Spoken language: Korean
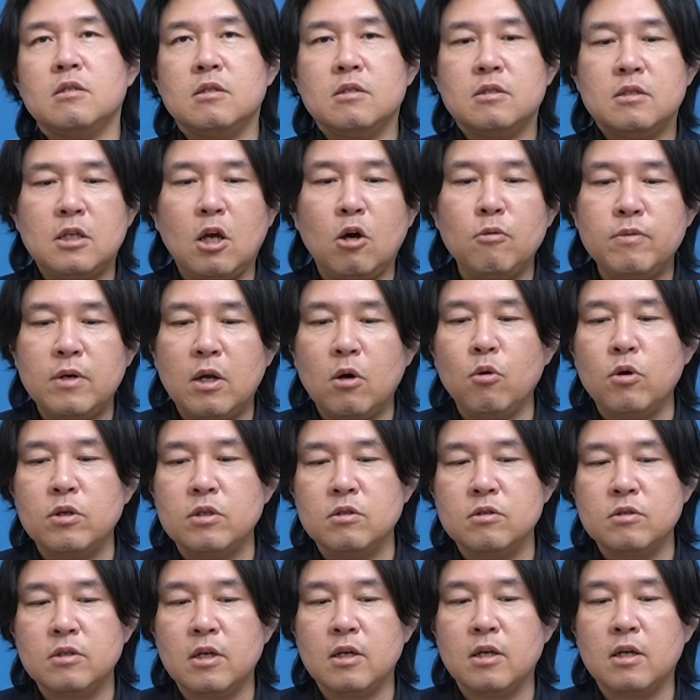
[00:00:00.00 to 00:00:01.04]
사업을 하고
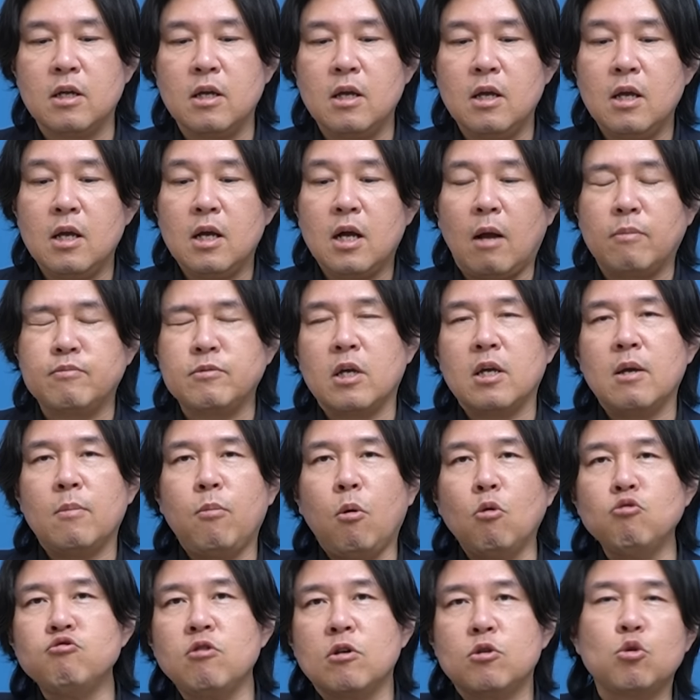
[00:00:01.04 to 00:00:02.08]
있는데 갑자기
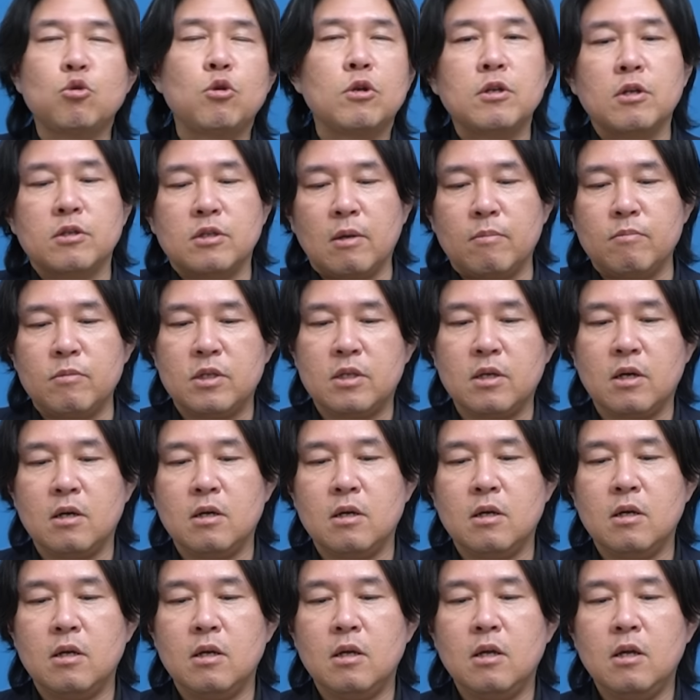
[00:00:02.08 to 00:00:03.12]
폭우가 쏟아졌답니다.
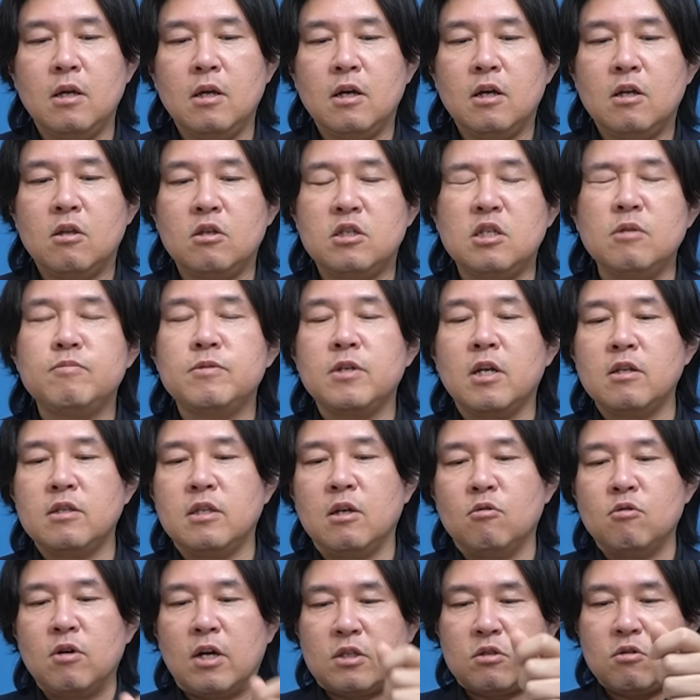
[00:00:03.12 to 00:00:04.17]
그래서 찝차를
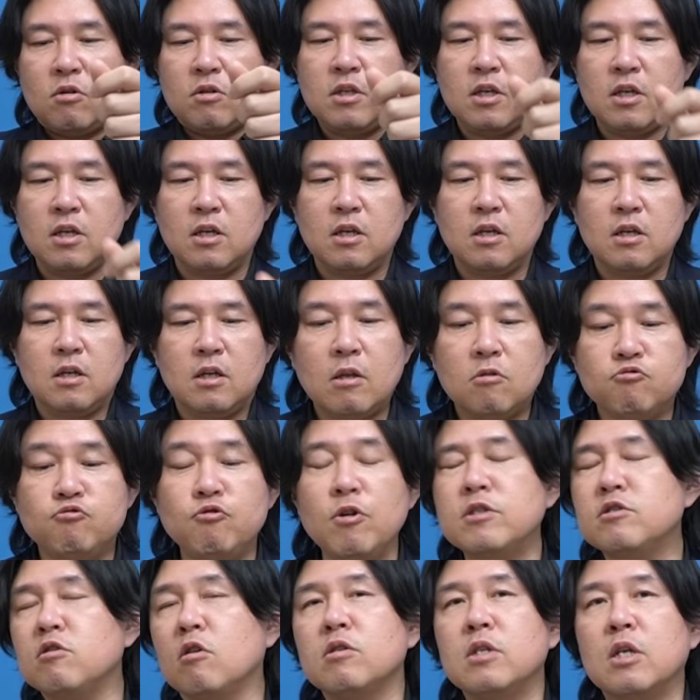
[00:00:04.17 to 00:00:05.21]
타고 갔더니
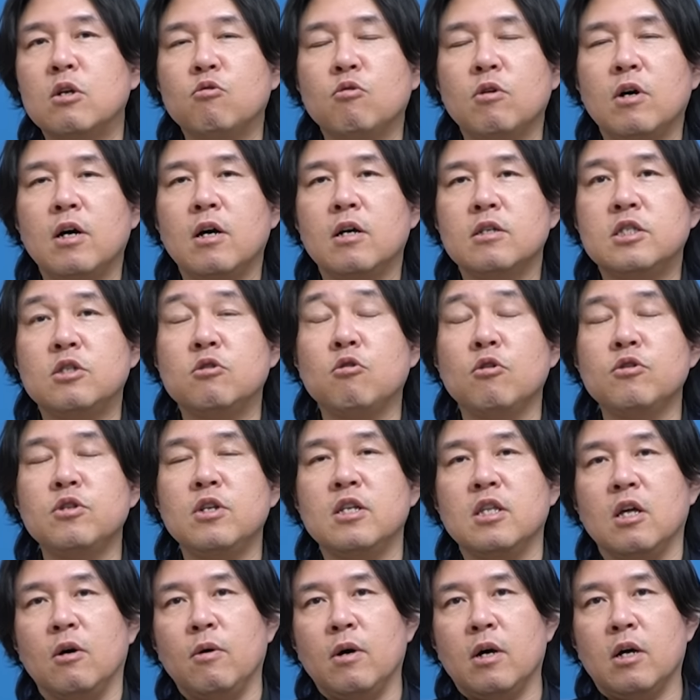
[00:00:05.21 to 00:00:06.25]
구획정립과
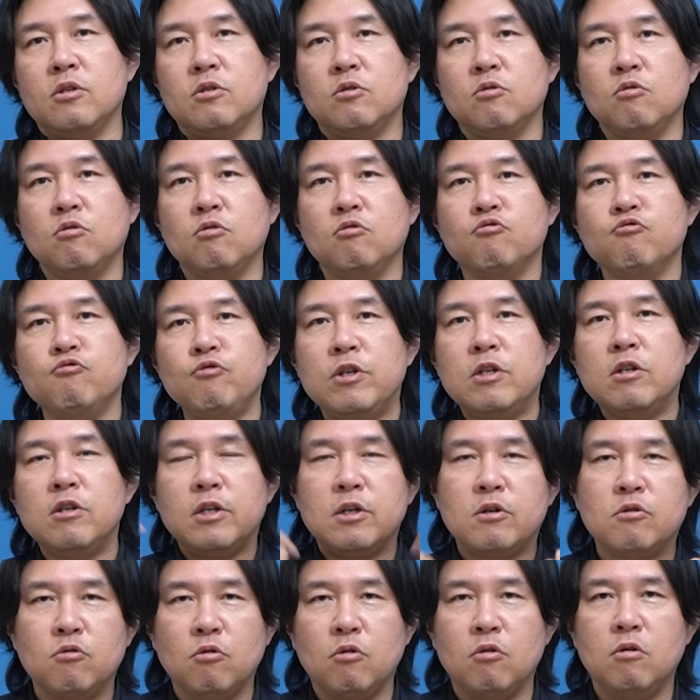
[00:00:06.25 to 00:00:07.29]
직원들이 나와가지고 우의를
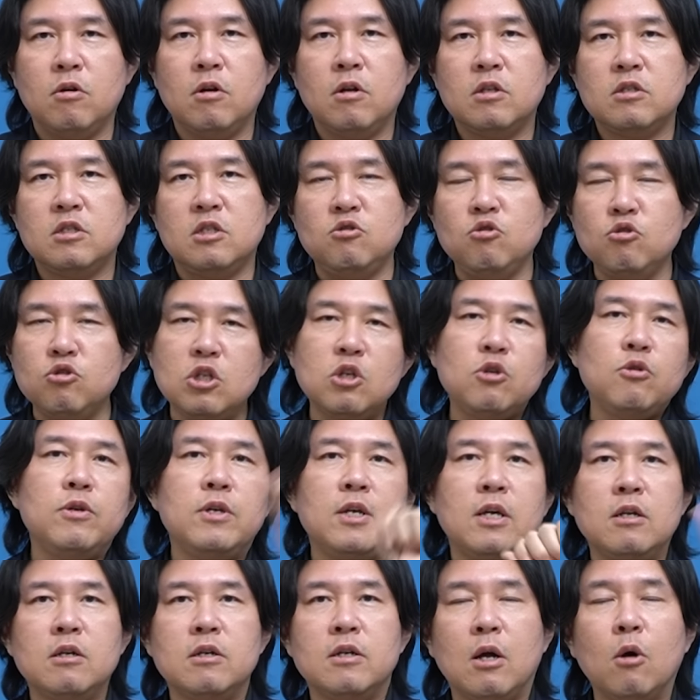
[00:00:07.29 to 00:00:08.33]
입고
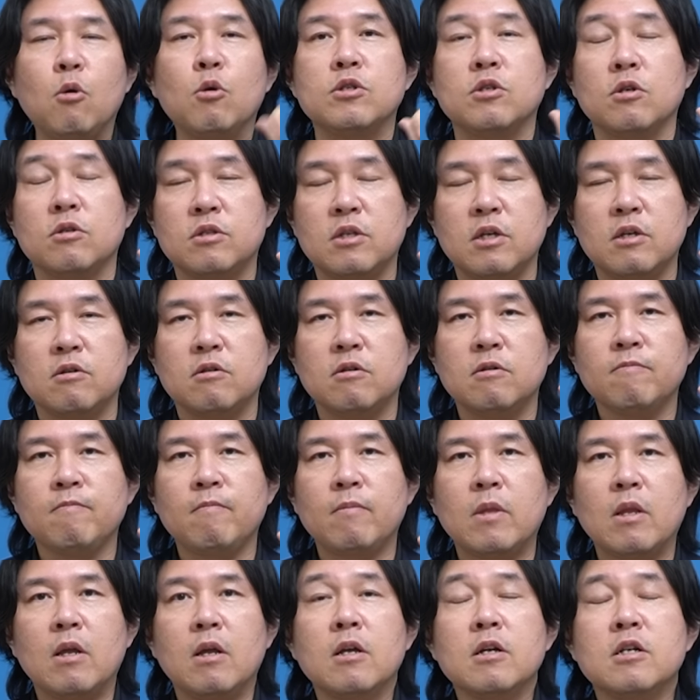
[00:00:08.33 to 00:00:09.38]
진두지휘를 하고 있었대요.
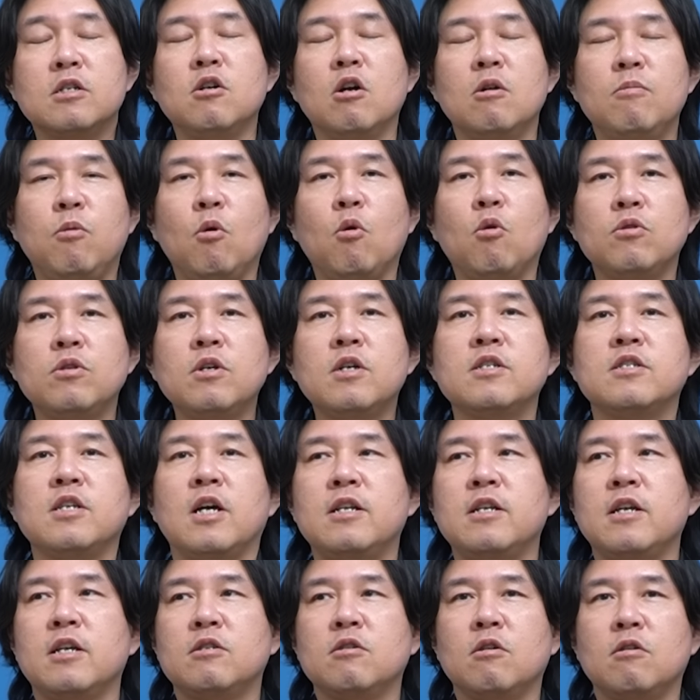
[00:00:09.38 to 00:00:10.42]
그걸 보고는 그
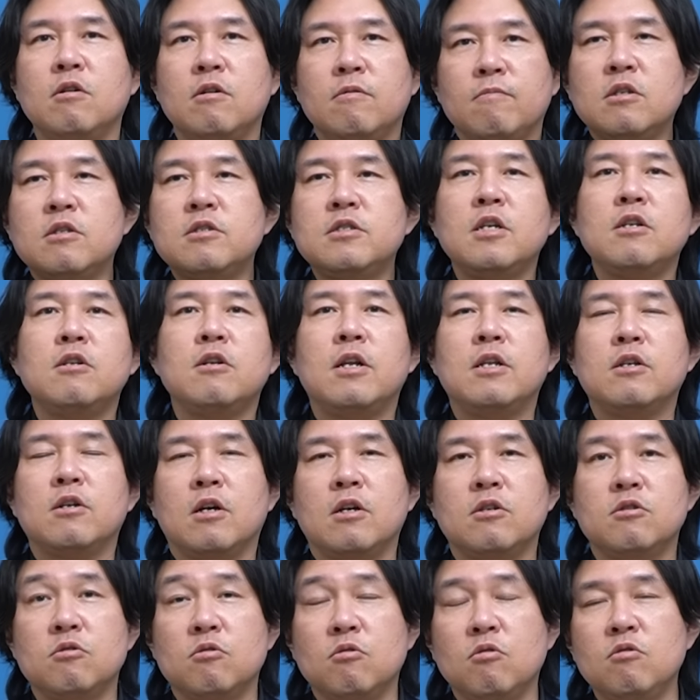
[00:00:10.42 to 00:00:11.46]
자리에서 특채를
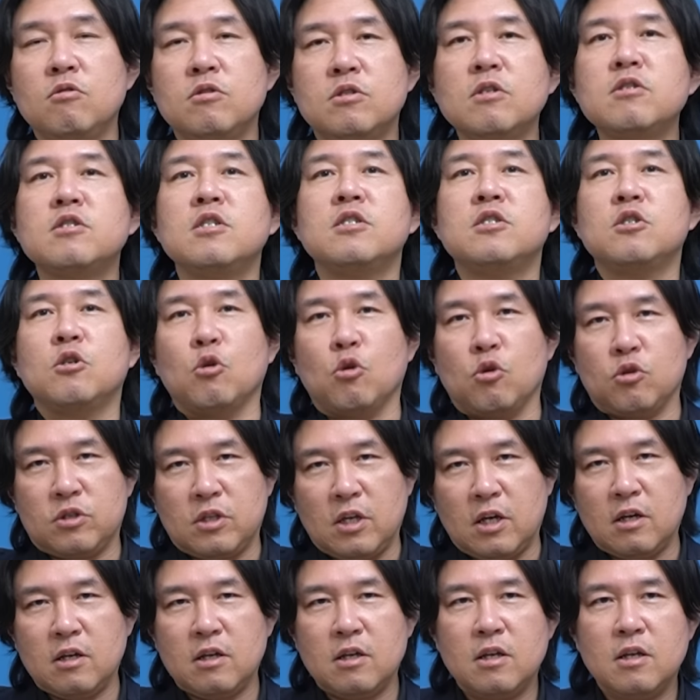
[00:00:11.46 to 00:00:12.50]
해가지고
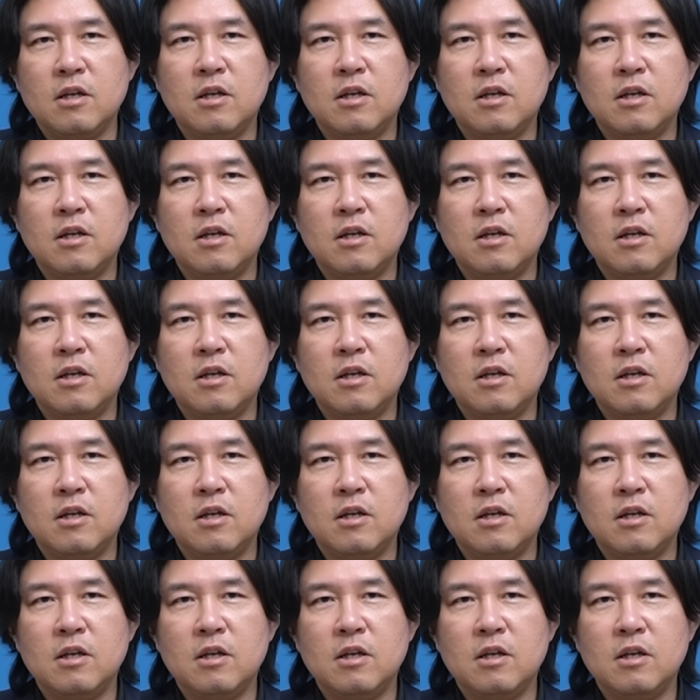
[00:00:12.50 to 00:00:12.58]
승진시켜줬다.